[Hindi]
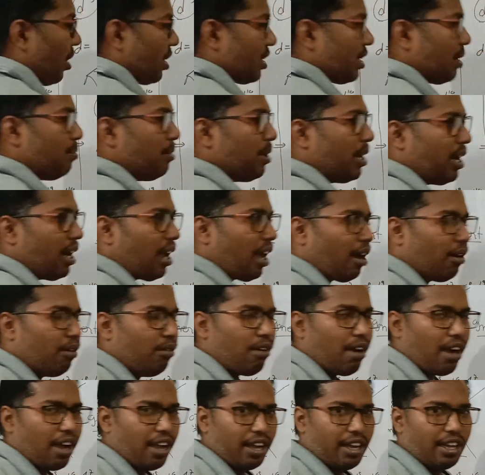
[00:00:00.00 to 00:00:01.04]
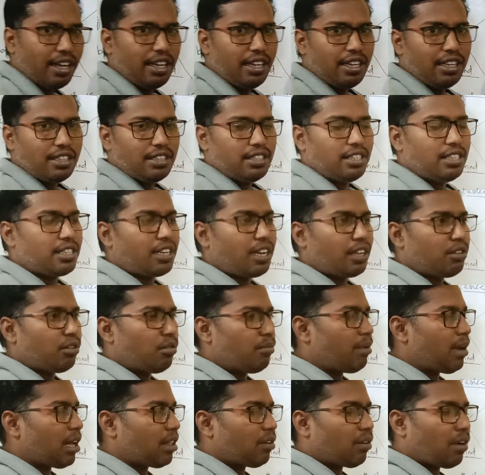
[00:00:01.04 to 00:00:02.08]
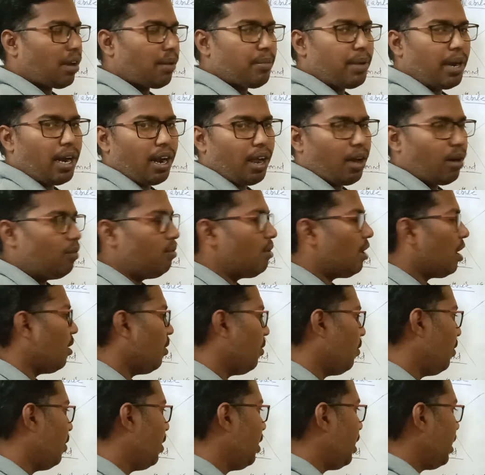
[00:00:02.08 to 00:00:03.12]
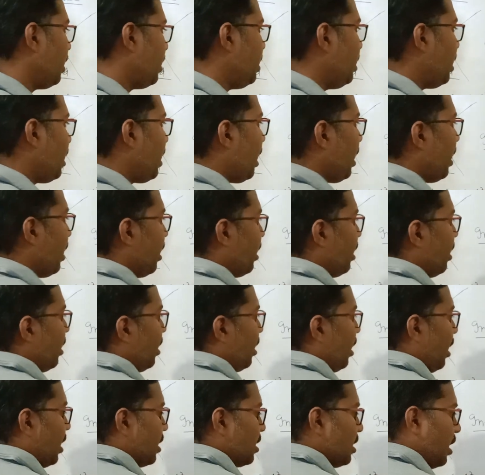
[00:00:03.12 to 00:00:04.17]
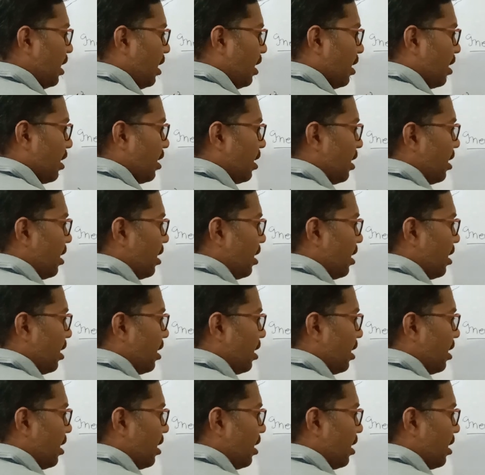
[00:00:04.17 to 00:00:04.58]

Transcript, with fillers: थोड़ा सा बिगड़ा हुआ जिसका थोबड़ा थोड़ा बिगड़ा हुआ हो ठीक है ऐसे